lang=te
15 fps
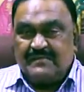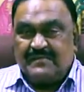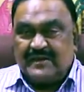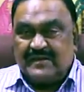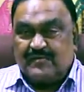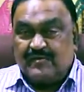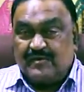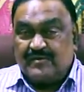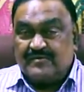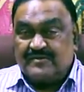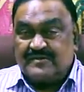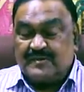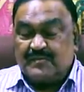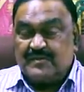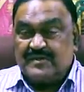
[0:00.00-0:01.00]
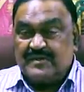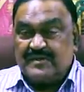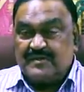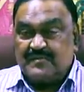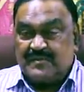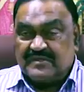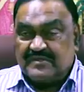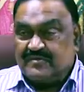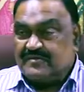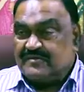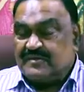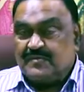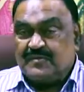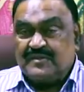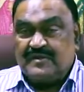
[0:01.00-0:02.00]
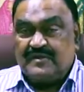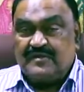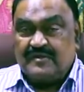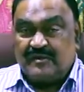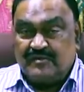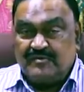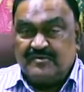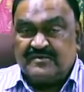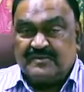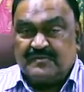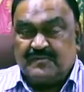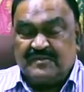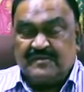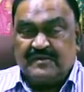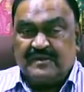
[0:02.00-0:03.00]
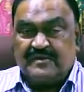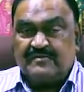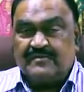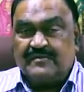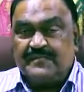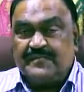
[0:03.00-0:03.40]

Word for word: మన కులంతో సంబంధం లేదు మతంతో సంబంధం లేదు రంగుతో సంబంధం లేదు